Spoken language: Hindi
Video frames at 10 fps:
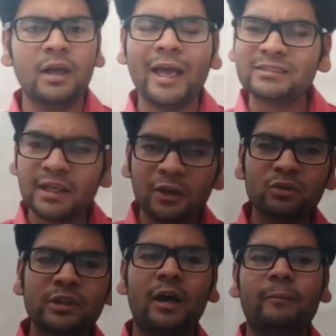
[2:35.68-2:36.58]
ऐसा नहीं
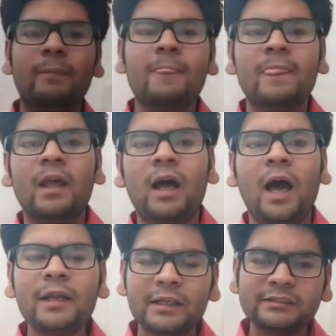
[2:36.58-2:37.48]
होता
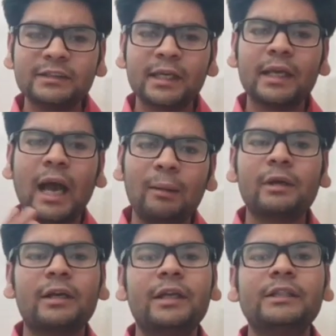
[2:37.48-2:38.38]
हर किसी के काम
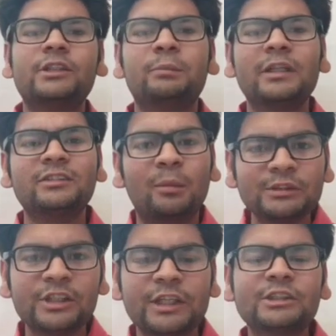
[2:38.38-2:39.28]
करने की क्षमता
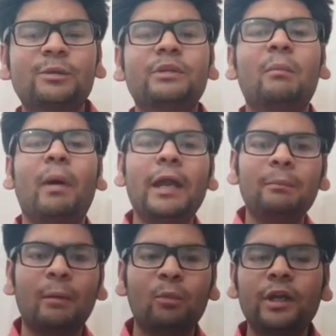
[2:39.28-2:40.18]
समझने की क्षमता माइंड
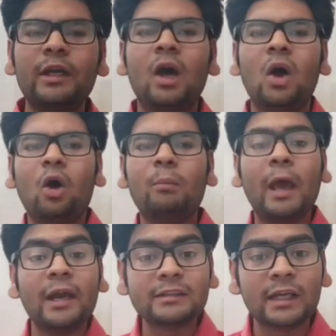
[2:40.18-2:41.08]
मेमोरी और
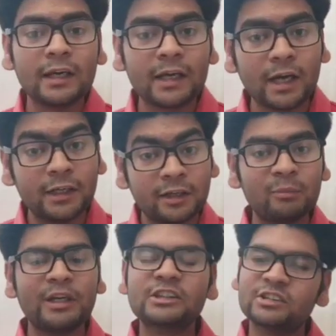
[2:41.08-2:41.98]
मेहनत करने का
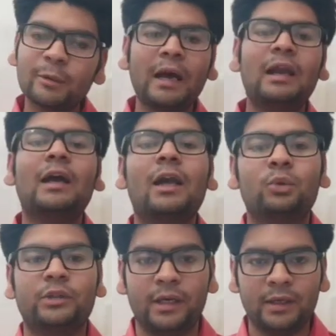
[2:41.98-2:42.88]
डिटर्मिनेशन सबका अलग अलग
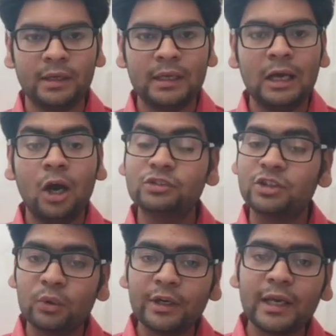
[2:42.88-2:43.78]
होता है तो
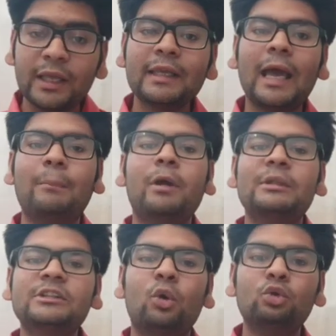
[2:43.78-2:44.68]
जरूरी नहीं कि आपका
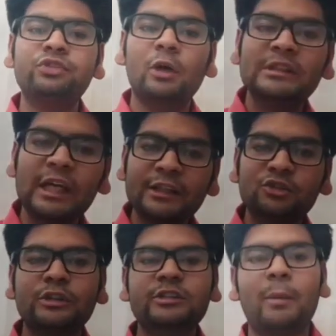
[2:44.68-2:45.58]
बच्चा उस फील्ड में जाके
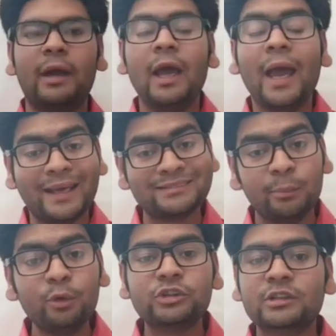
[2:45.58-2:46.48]
चोइस कमाए ऐसा
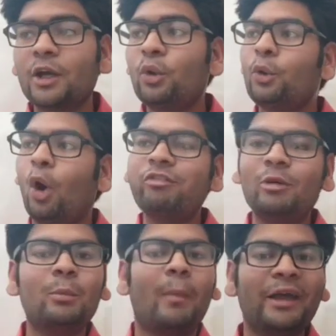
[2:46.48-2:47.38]
भी हो सकता है कोई और फील्ड
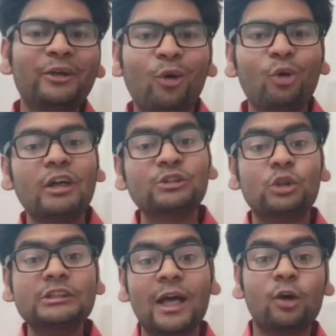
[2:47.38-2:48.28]
में माहिर हो और वहां
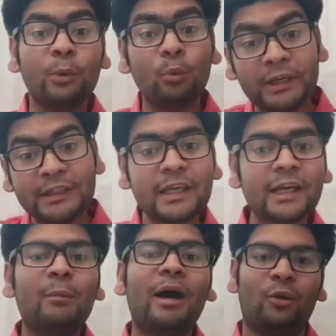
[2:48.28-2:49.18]
चौबीस लाख रुपये महीने के
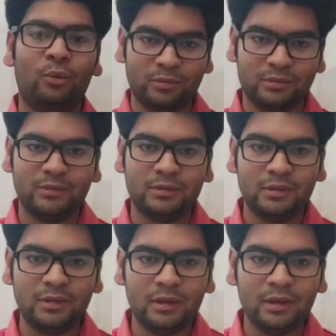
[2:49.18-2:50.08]
कमा रहा
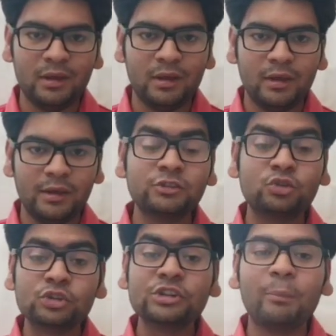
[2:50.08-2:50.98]
हो ये
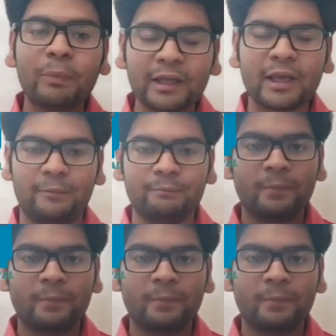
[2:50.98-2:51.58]
सोचना पड़ेगा